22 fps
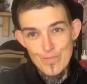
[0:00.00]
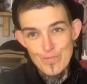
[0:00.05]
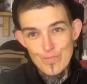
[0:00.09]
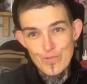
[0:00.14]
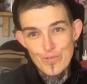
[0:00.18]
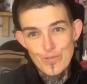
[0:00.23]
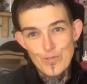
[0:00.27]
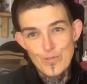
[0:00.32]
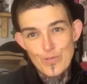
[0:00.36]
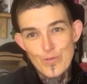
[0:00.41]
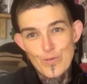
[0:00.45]

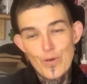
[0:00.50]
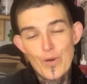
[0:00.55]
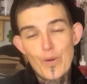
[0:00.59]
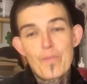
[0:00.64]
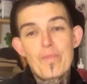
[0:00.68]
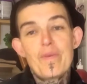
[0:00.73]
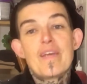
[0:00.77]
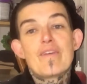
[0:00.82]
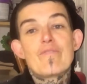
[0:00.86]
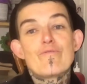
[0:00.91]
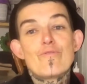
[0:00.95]
Bonjour,
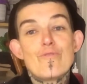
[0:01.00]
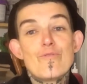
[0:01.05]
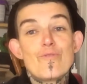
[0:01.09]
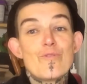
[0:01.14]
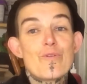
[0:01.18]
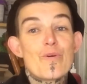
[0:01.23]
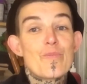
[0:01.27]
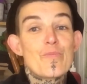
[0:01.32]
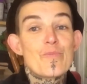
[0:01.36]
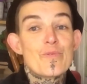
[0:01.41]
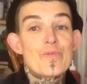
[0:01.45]
bienvenue
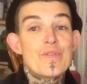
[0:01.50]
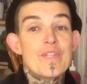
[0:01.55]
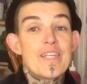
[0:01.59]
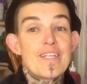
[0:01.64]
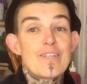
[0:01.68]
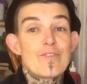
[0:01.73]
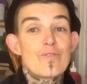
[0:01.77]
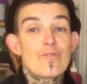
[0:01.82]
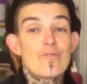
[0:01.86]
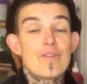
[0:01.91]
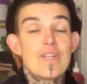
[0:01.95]
dans mon
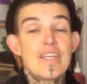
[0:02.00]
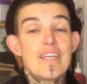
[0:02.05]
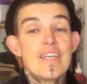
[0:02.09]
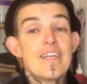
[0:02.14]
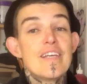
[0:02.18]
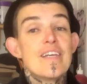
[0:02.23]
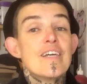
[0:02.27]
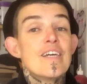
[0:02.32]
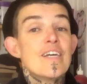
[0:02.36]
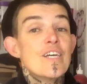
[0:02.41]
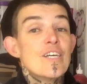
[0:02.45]

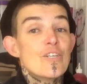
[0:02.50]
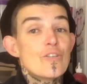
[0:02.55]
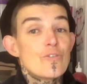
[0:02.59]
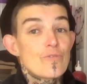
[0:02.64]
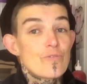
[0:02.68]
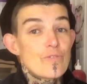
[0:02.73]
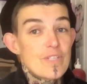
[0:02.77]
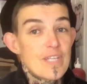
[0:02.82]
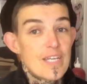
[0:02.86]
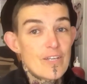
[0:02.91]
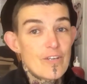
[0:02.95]
atelier. Je
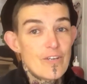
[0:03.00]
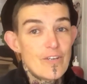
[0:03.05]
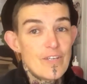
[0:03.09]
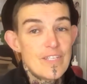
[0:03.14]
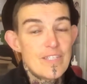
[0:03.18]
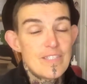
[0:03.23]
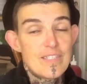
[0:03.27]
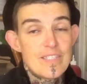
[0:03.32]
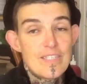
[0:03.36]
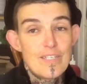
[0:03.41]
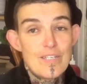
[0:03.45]
vous accueille
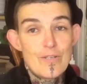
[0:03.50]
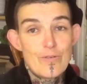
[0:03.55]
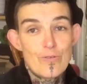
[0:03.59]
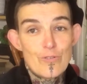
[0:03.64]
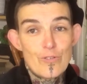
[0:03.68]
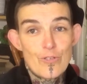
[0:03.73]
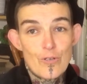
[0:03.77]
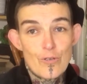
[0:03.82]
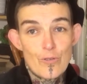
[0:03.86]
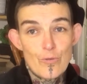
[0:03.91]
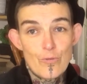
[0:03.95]
ici
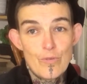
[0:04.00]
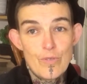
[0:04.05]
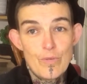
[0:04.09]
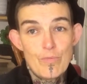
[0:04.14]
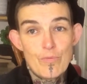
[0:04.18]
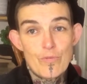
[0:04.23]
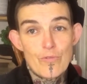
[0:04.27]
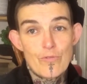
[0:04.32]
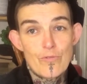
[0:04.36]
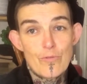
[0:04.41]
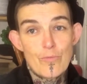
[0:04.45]
aujourd'hui
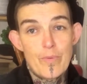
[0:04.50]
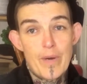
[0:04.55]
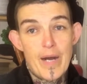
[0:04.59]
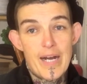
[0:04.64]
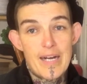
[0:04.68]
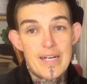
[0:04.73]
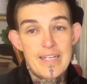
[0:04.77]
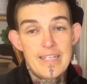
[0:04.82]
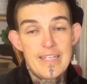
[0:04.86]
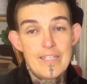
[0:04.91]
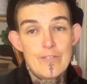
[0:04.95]
pour vous
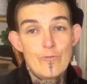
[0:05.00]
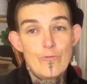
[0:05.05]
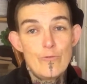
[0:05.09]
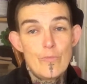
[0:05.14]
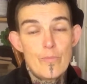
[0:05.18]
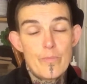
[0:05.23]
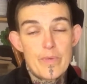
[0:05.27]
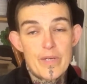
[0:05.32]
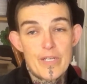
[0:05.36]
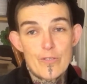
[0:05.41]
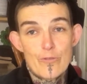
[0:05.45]
parler
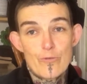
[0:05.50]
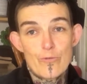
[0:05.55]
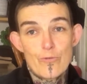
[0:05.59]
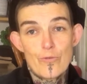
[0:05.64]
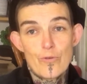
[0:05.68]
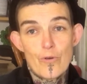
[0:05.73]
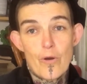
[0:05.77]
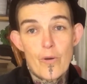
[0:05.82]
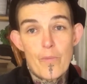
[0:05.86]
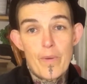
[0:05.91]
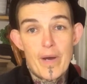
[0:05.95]
d'une
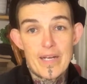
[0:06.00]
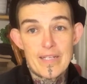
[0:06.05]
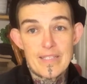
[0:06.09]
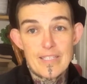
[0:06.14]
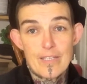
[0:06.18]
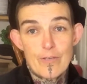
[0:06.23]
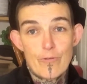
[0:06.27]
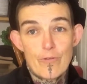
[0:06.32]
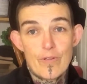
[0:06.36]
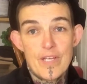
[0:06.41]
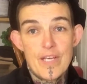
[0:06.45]
peinture en
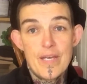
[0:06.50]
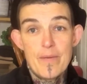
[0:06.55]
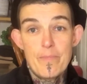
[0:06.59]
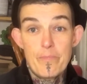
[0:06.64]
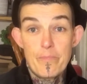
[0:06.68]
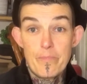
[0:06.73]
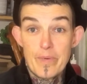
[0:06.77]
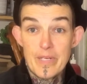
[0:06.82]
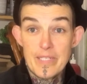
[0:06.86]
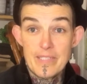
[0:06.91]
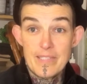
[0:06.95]
particulier,
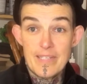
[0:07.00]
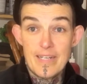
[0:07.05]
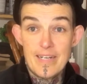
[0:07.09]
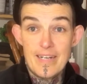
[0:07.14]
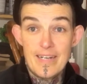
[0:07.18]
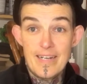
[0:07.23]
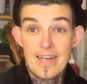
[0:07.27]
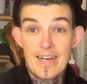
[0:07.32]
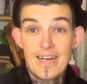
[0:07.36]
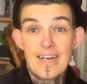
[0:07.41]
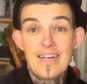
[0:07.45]
pas
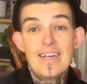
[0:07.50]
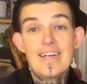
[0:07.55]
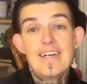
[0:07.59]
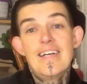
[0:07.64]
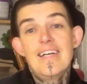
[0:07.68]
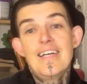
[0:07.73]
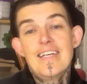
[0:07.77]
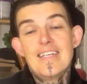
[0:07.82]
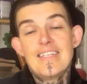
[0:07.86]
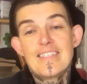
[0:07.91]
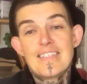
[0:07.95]
celle-là.
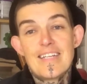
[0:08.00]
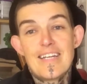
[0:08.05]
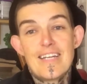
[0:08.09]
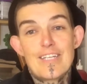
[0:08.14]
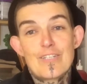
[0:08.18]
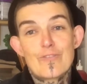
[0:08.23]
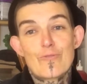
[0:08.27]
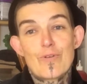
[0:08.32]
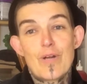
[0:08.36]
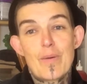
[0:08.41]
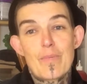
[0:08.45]
Celle-là,
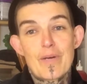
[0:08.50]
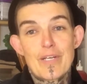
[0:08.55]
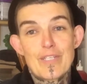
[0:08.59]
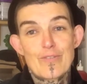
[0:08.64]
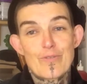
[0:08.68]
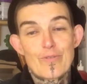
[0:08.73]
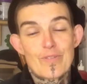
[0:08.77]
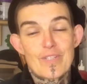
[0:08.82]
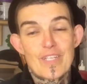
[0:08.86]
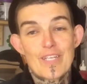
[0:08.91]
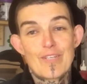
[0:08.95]
je vous la
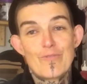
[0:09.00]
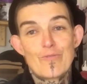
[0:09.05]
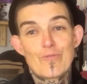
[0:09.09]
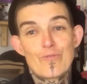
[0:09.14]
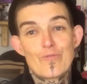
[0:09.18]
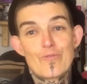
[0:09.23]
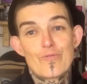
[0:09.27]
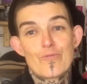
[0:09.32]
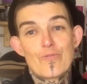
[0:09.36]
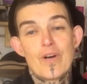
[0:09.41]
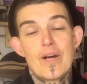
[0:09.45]
présenterai une
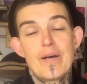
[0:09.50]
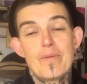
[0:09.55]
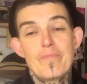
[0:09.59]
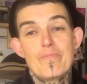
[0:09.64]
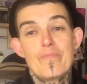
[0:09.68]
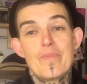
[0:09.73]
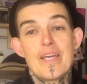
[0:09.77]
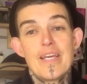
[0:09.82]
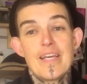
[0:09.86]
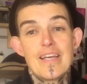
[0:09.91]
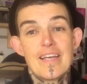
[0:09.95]
autre fois,
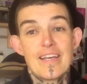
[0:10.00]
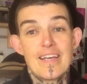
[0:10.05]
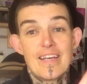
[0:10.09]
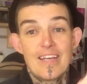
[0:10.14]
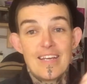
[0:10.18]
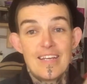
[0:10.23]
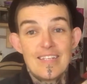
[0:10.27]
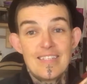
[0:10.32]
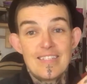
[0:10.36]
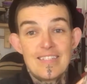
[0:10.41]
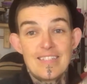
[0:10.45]
mais
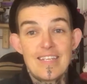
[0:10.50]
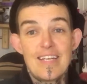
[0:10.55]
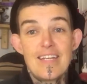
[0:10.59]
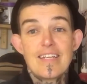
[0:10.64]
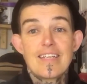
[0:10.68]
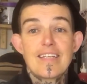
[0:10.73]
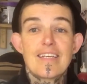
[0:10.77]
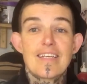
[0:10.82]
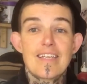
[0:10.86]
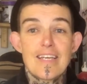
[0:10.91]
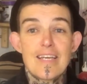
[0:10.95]
celle
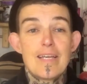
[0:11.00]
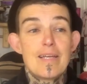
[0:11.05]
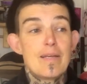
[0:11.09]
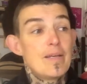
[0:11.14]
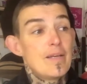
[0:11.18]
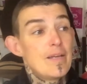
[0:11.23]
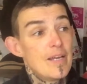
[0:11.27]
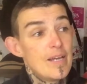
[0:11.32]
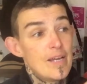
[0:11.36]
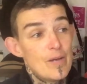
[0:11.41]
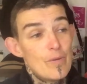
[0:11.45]
qui
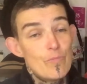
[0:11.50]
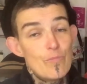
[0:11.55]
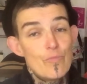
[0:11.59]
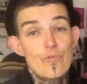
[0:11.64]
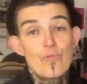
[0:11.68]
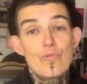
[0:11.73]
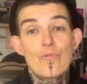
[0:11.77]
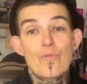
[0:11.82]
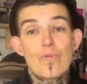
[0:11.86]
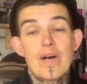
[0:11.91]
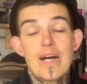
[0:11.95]
est
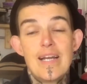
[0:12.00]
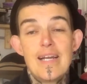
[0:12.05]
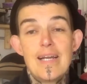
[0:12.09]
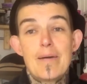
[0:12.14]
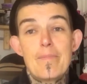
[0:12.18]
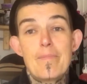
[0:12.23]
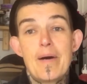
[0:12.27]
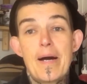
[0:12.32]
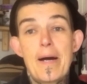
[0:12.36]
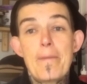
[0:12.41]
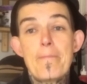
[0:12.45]
plus loin
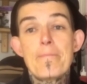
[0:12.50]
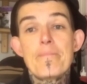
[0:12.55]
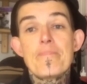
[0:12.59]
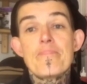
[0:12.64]
là-bas.